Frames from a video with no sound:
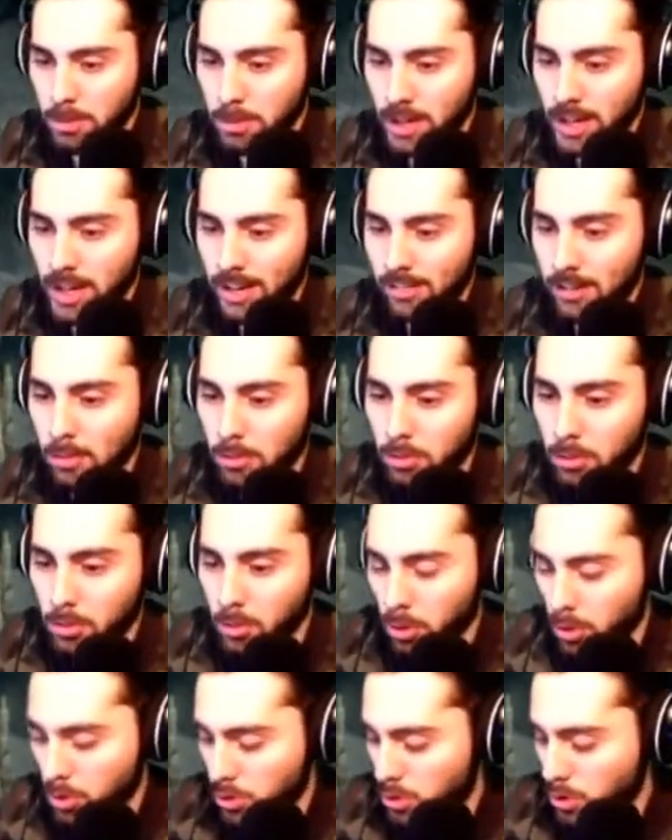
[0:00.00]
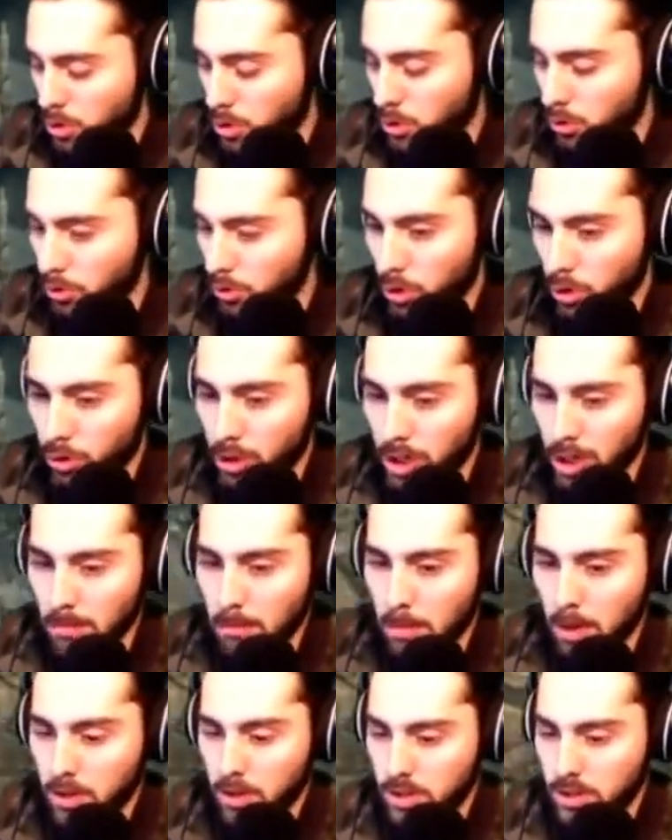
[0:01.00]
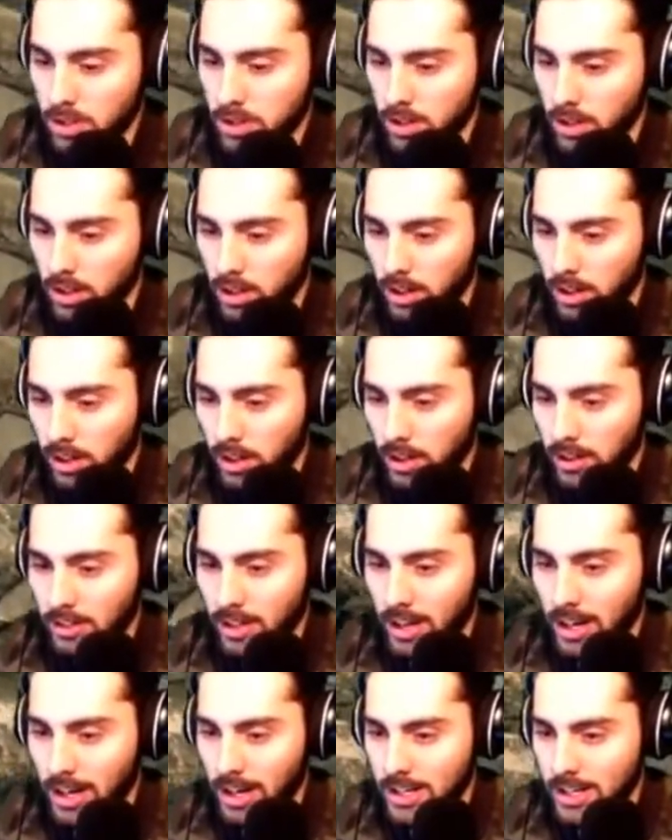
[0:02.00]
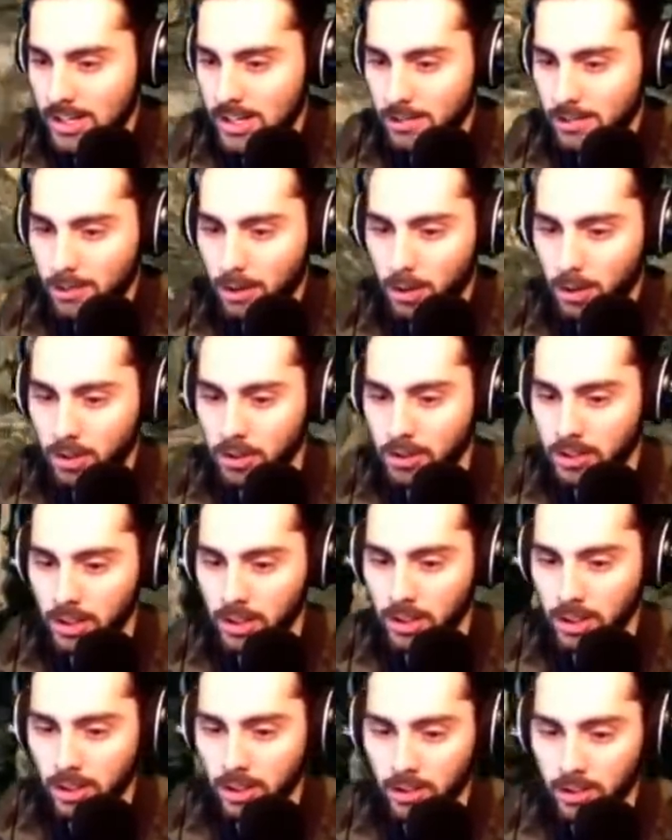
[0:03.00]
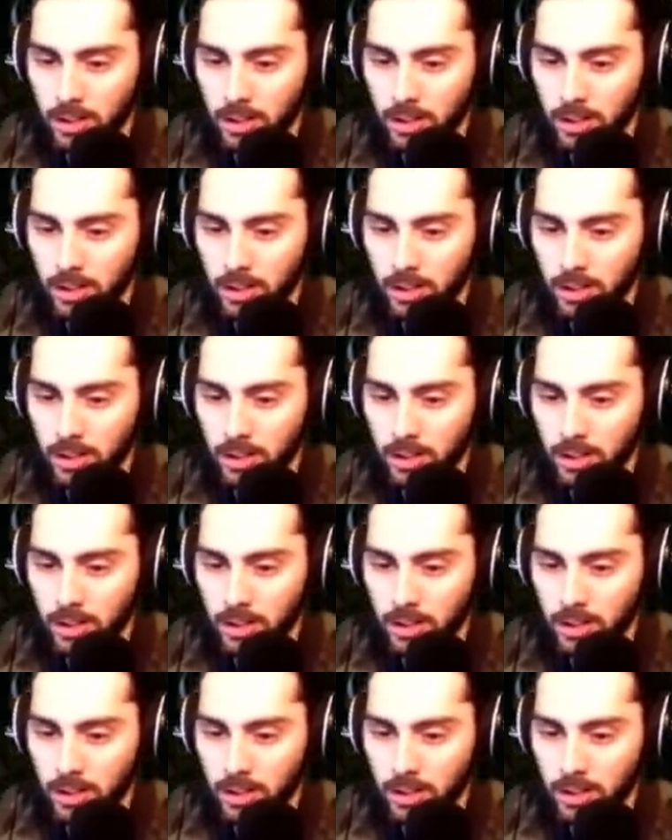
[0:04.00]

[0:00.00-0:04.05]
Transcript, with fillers: Perché avevamo avuto quello scontro con il boss della cassaforte,